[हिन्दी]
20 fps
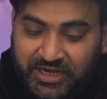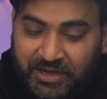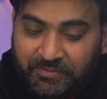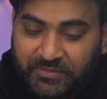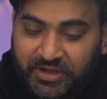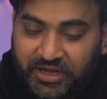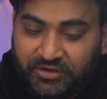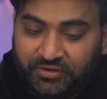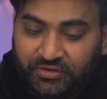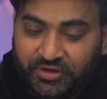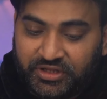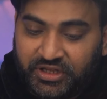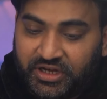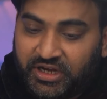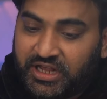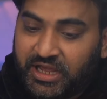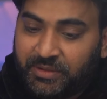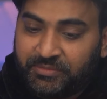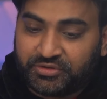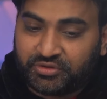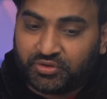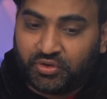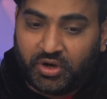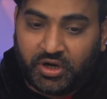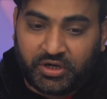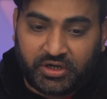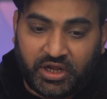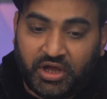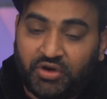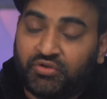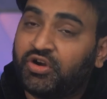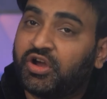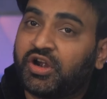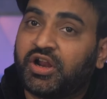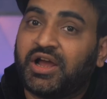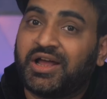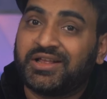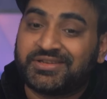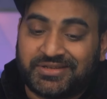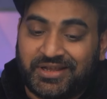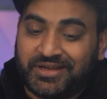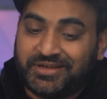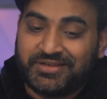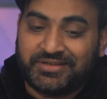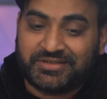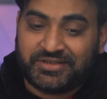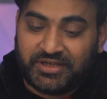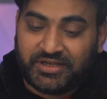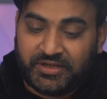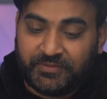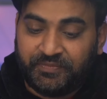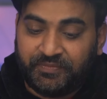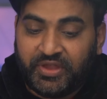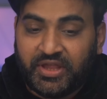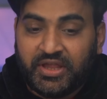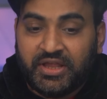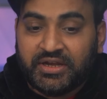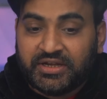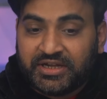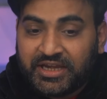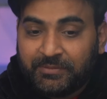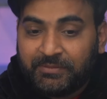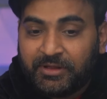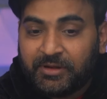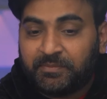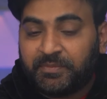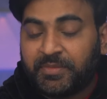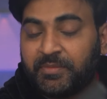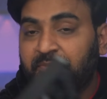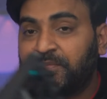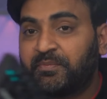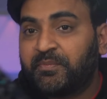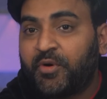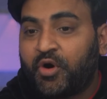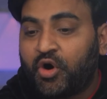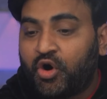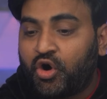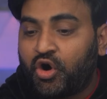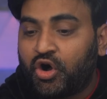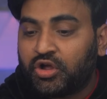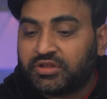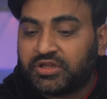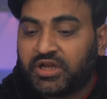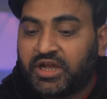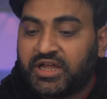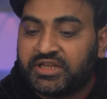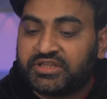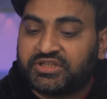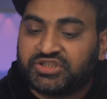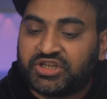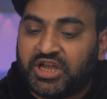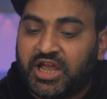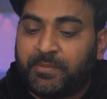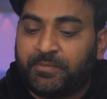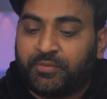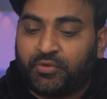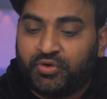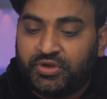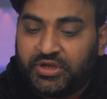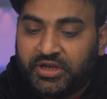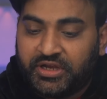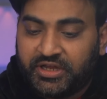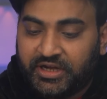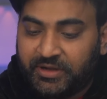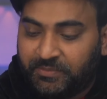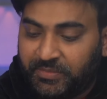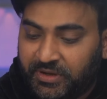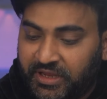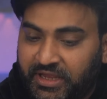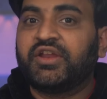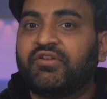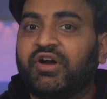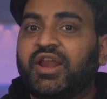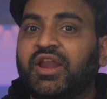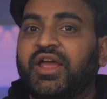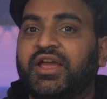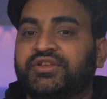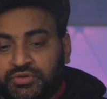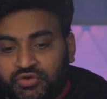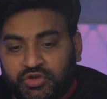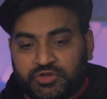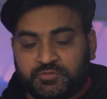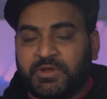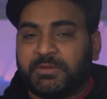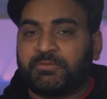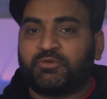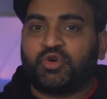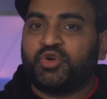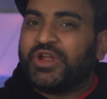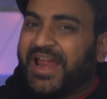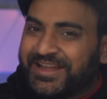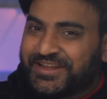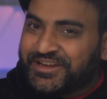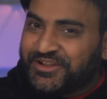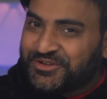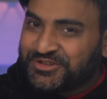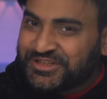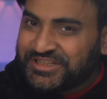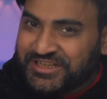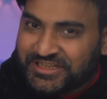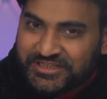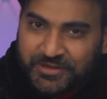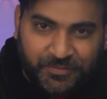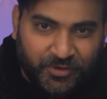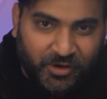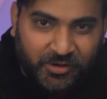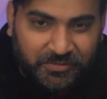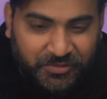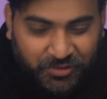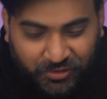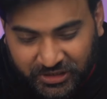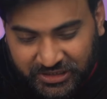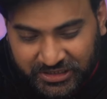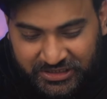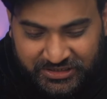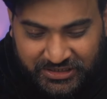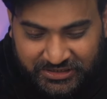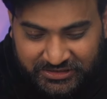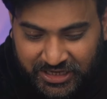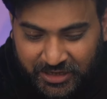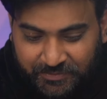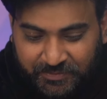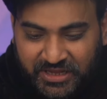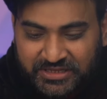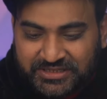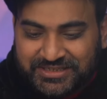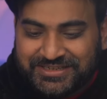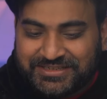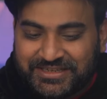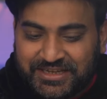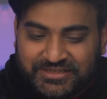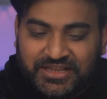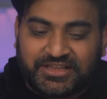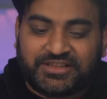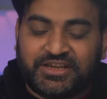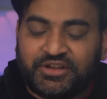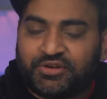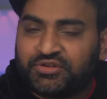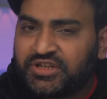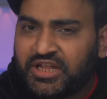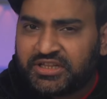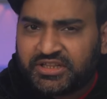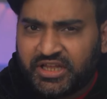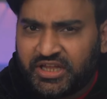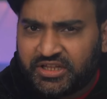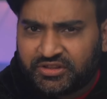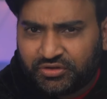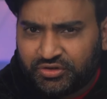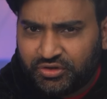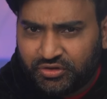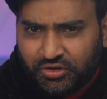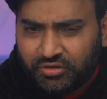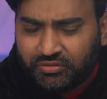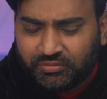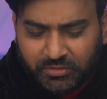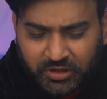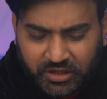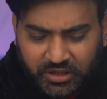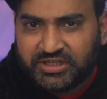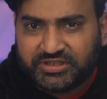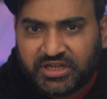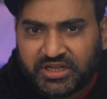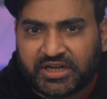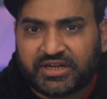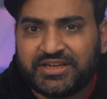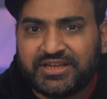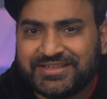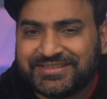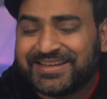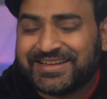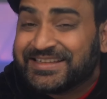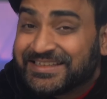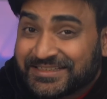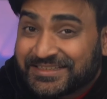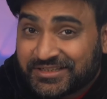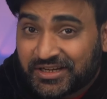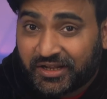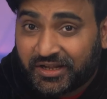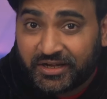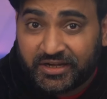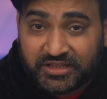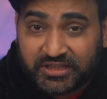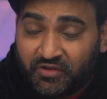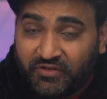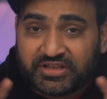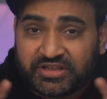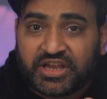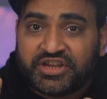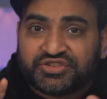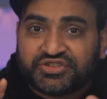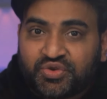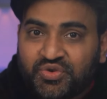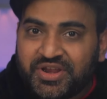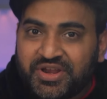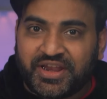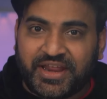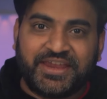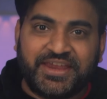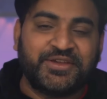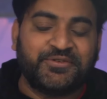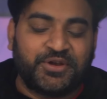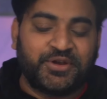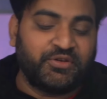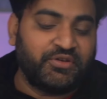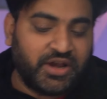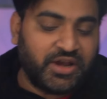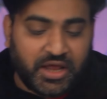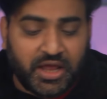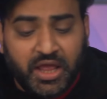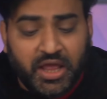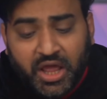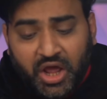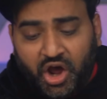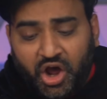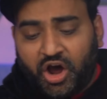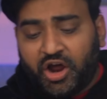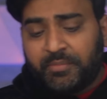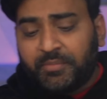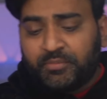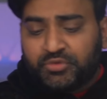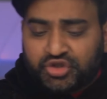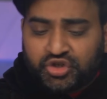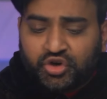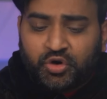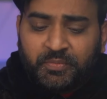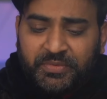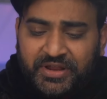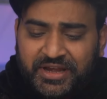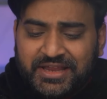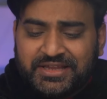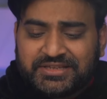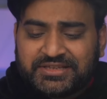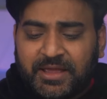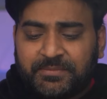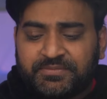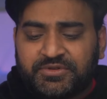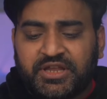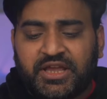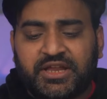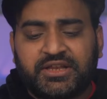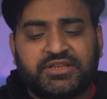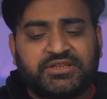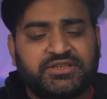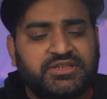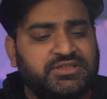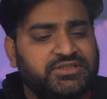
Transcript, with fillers: टाइप का इन्होंने दे रखा है आप इसको हटाओ और आसानी से टेबल पे बहुत अच्छा आपको ये ग्रिप एने वाला है सो so, इसमें आप कोई एंटी कोस्टिंग जैसा प्रॉब्लम नहीं होता जैसे चार पांच कीज एक साथ क्लिक हो जाते हैं तो यू नो तीन चार कीज रजिस्टर कर लेता है वैसा इशू नहीं होने वाला और मुझको मेरे हिसाब से यार दिस